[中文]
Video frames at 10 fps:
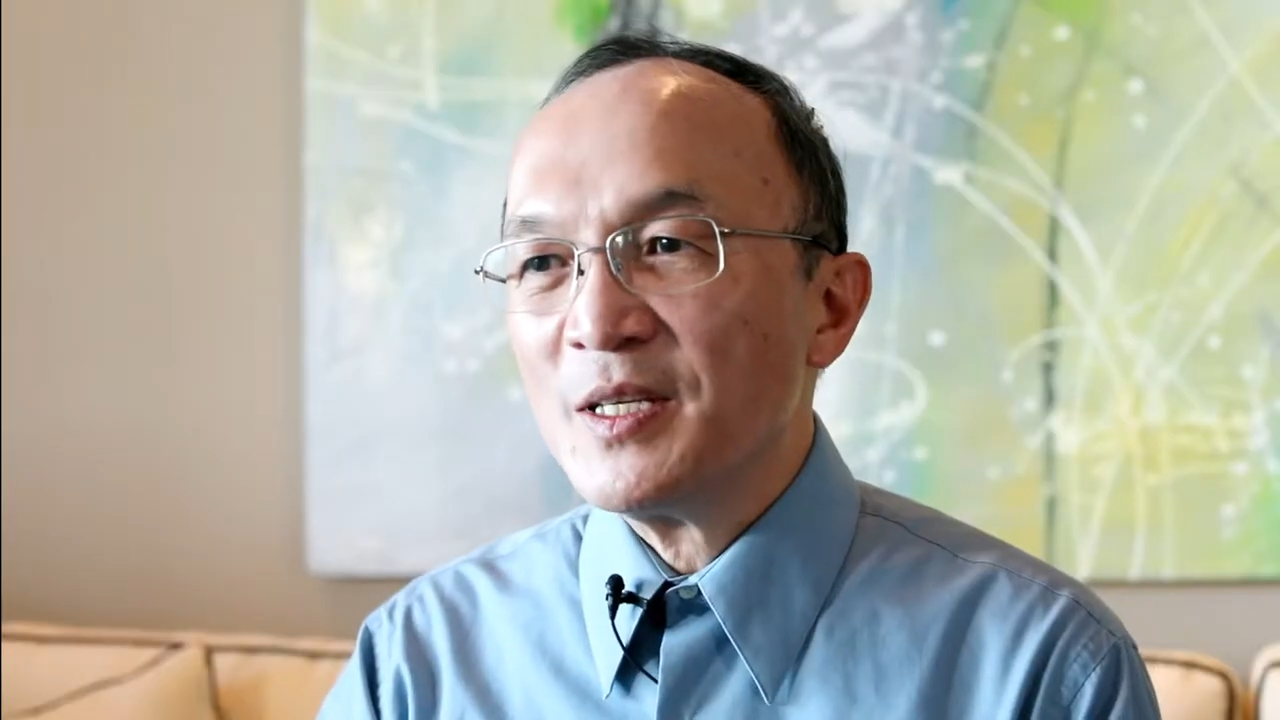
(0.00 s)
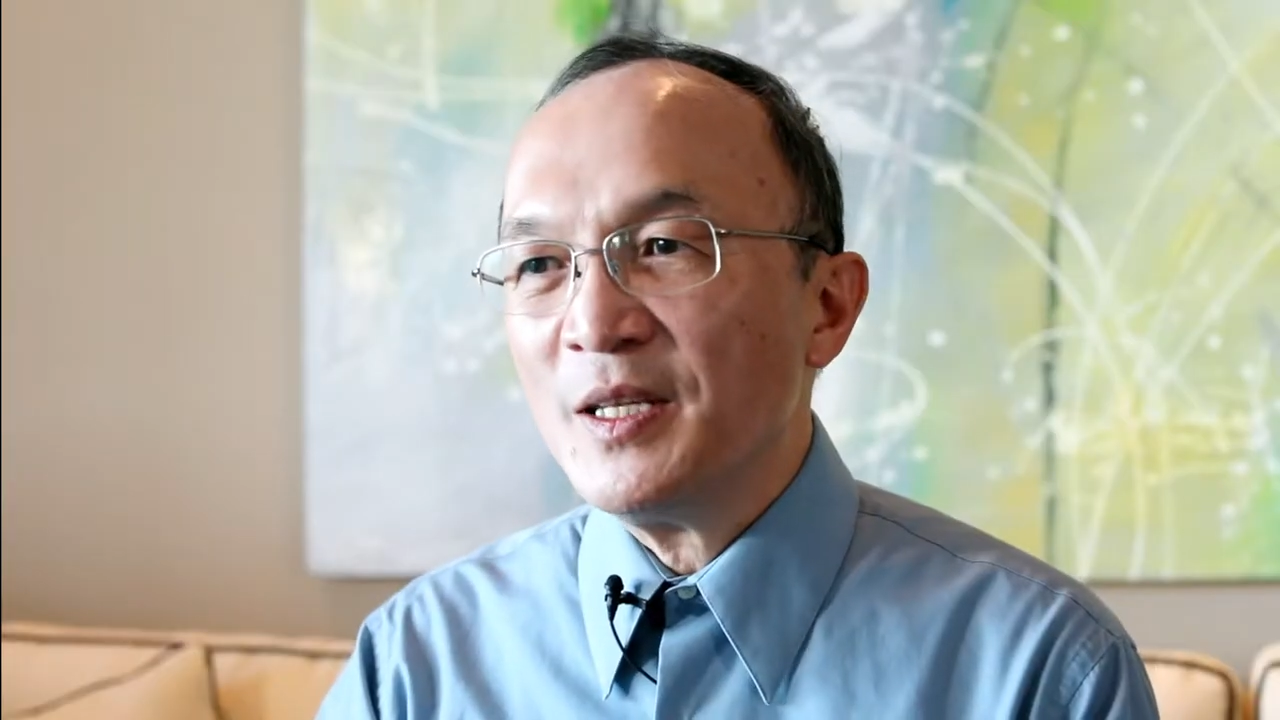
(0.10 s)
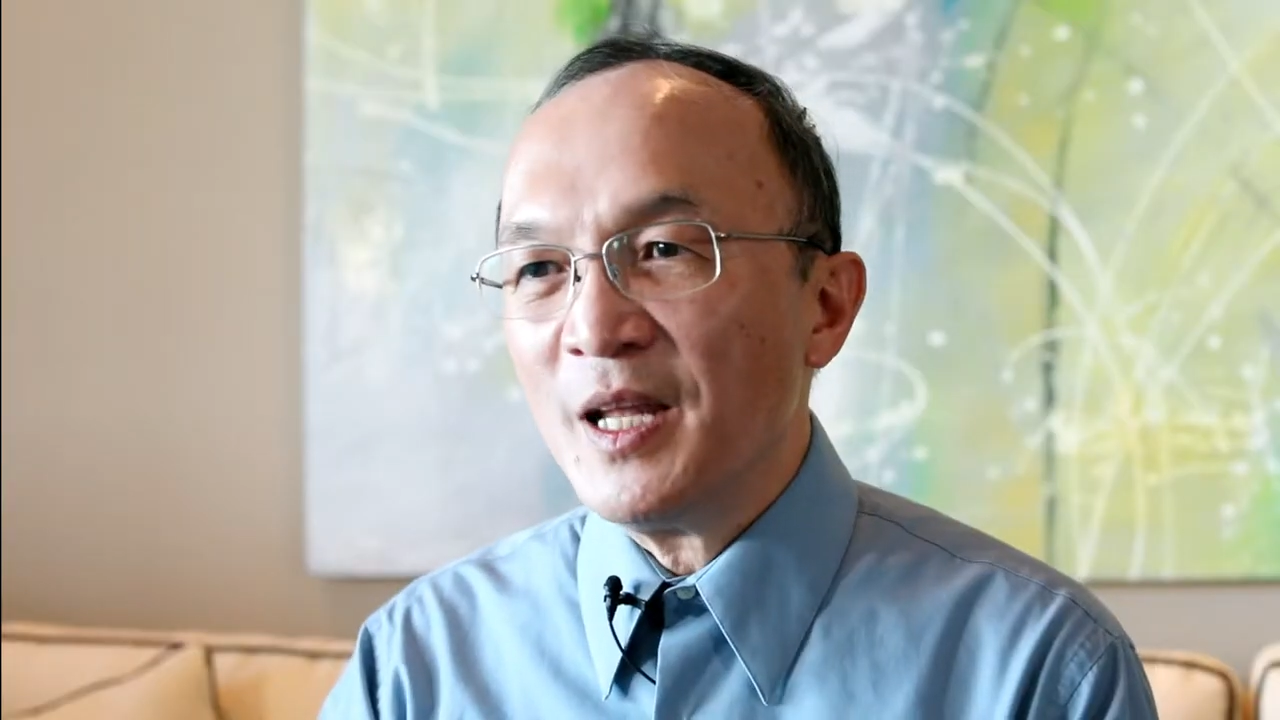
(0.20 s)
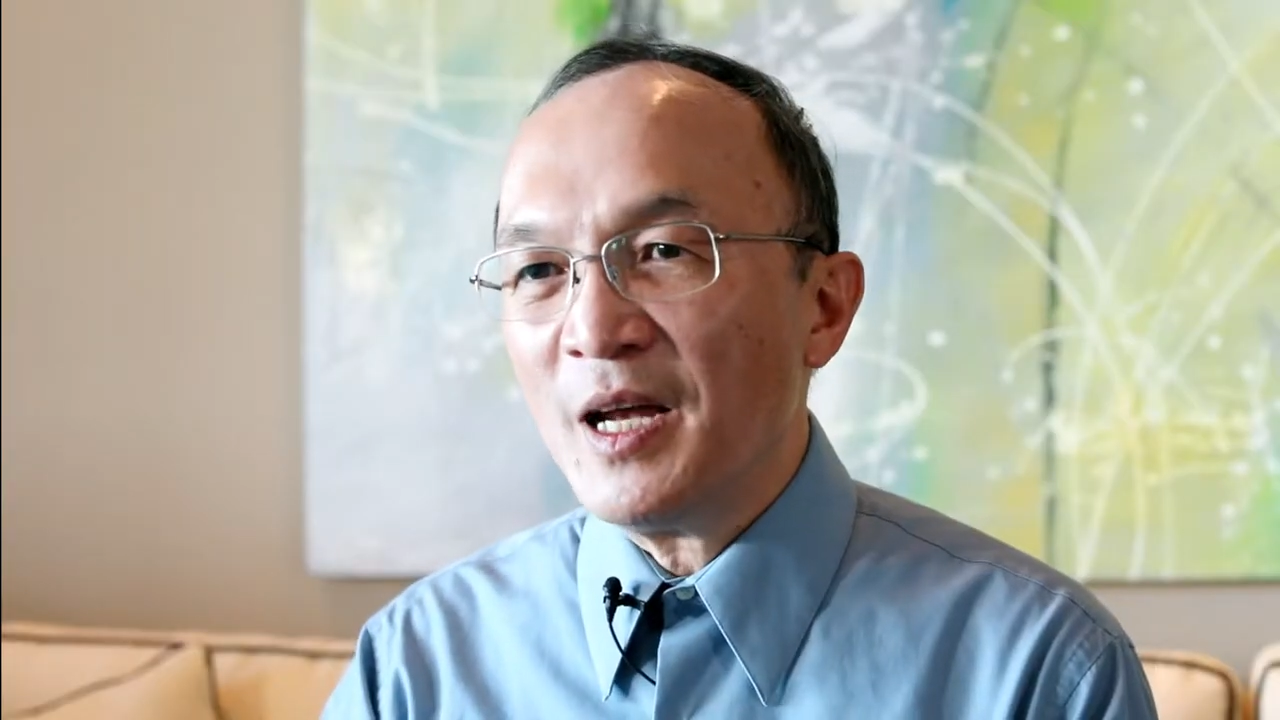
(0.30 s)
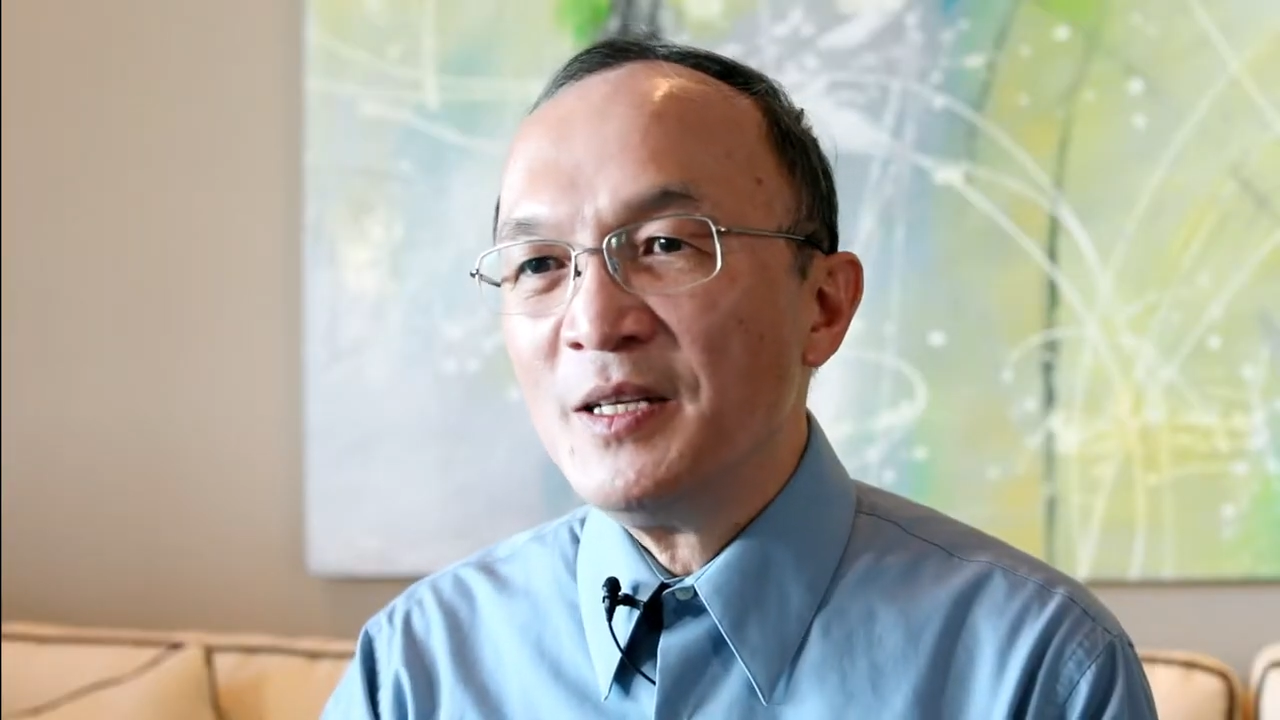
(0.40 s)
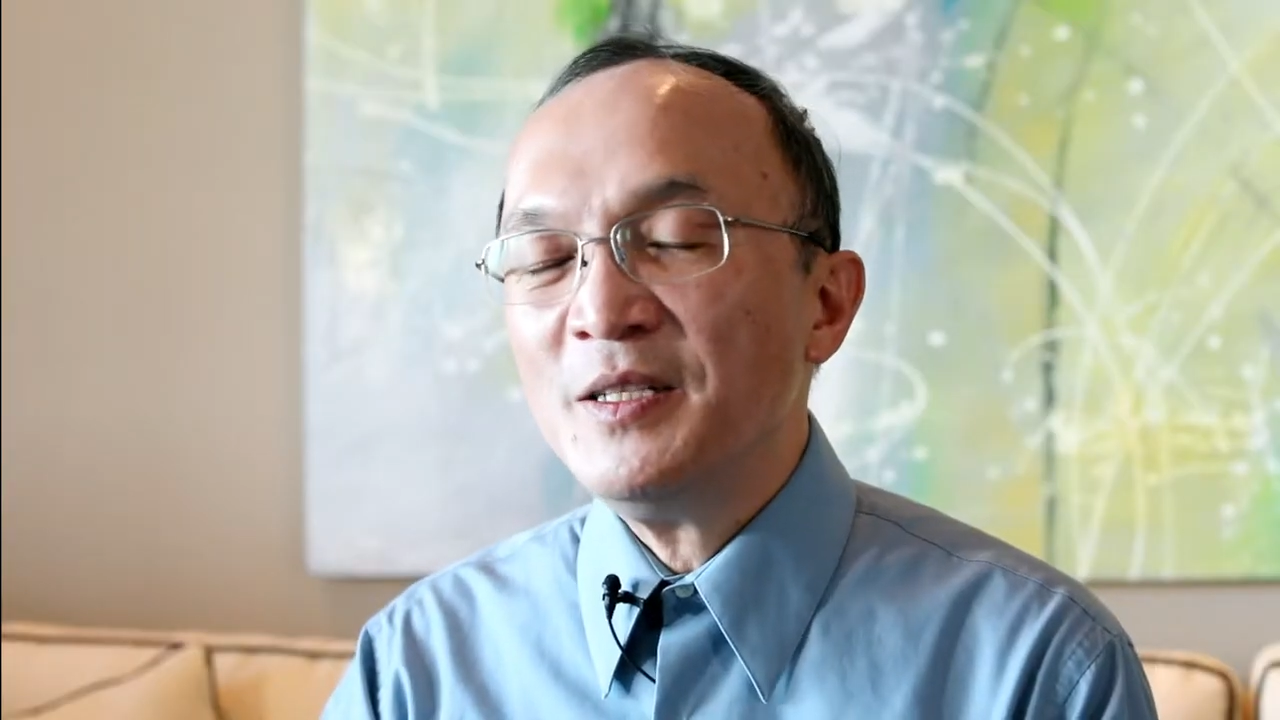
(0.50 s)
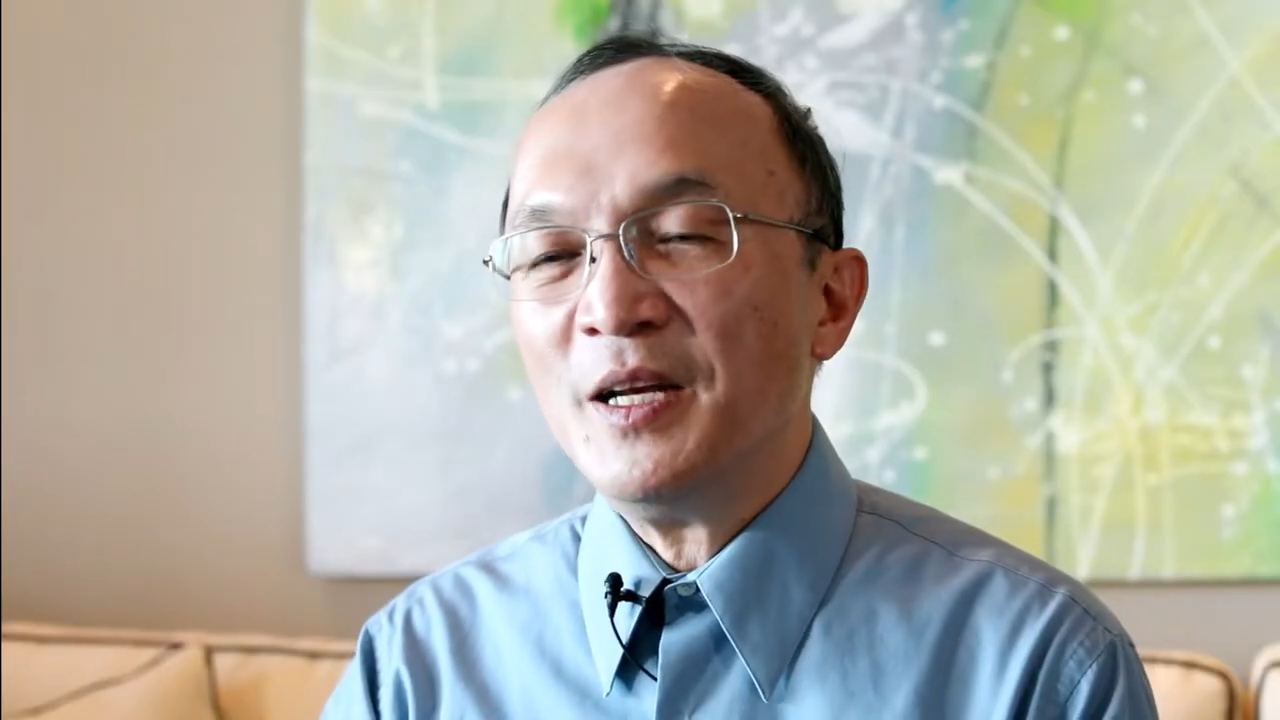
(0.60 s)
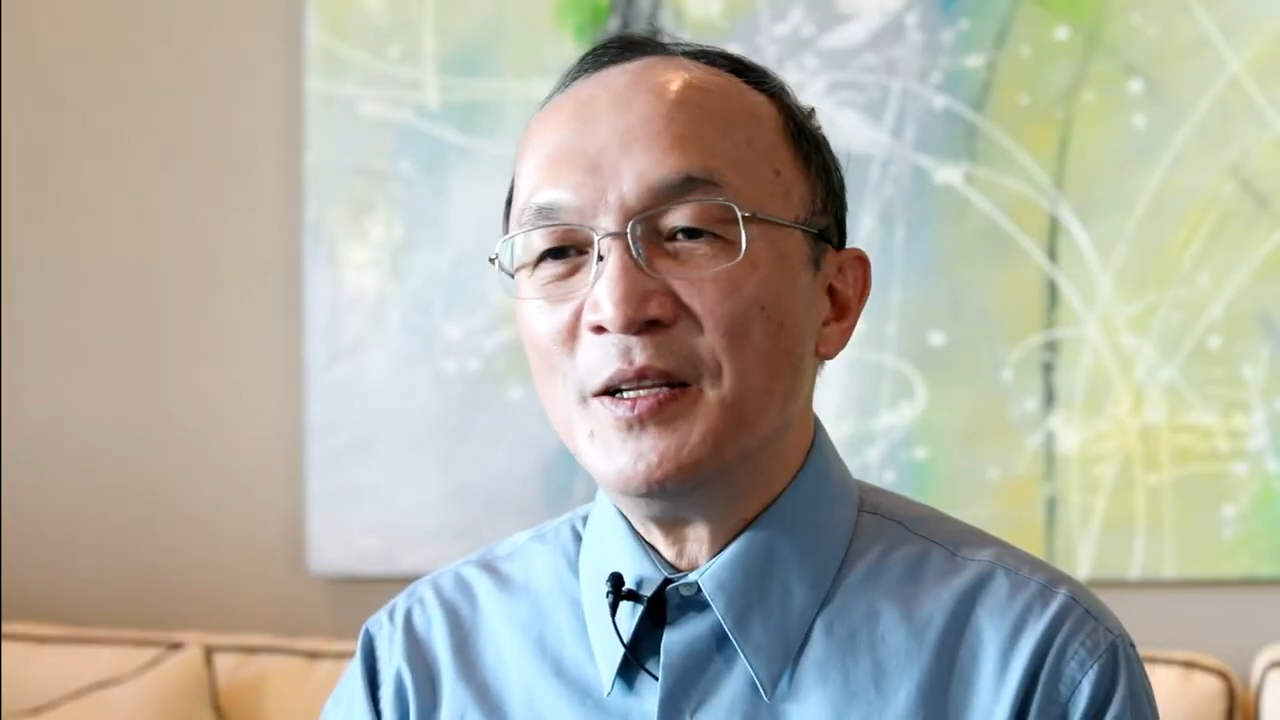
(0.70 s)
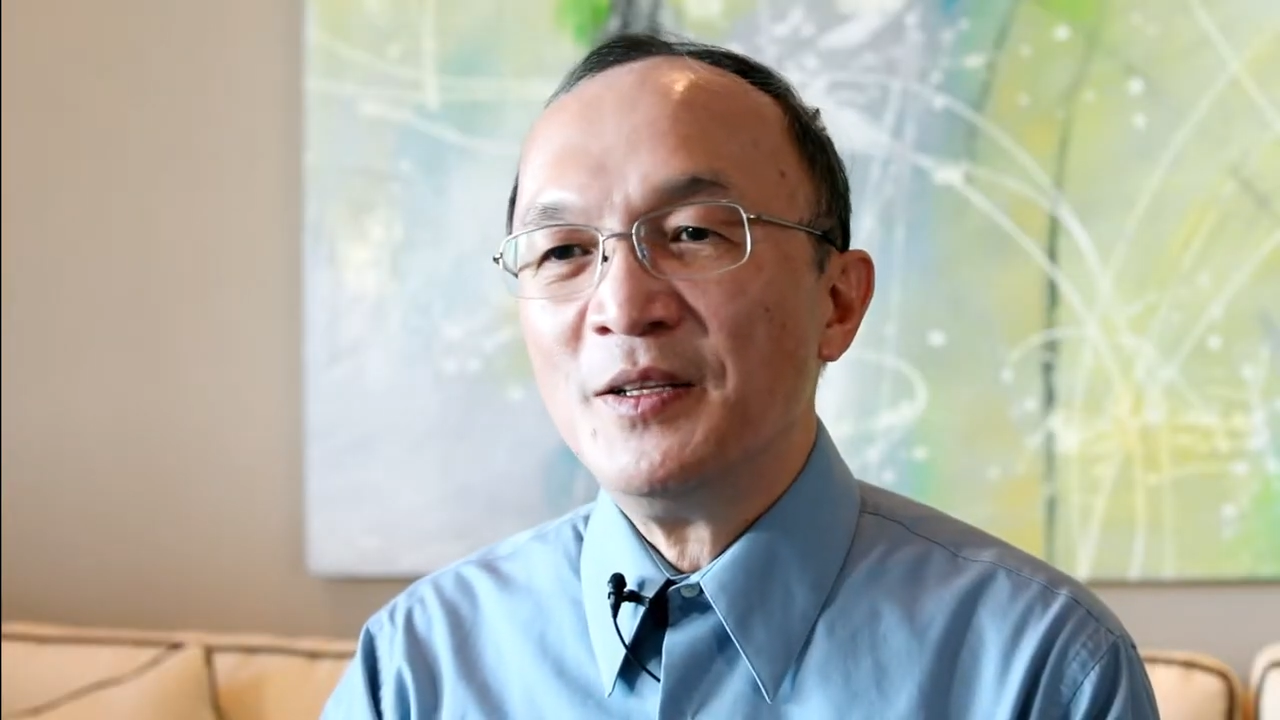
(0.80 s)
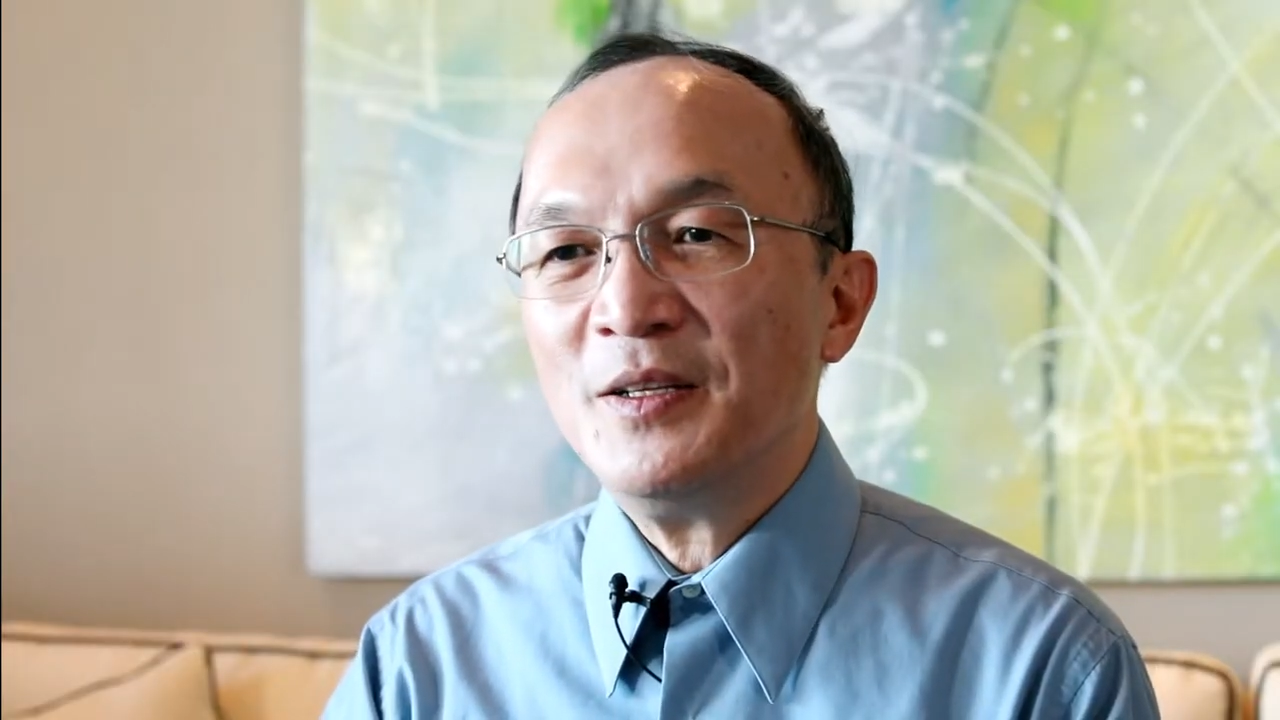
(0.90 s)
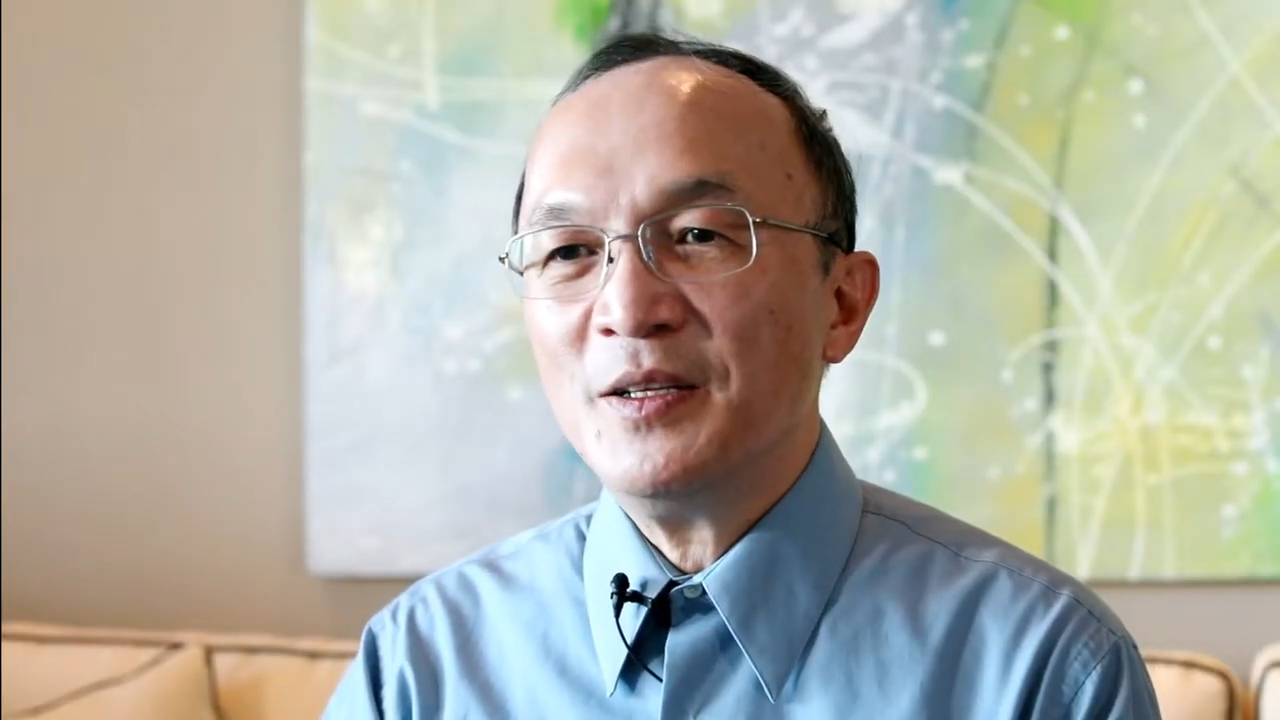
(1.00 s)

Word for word: 男人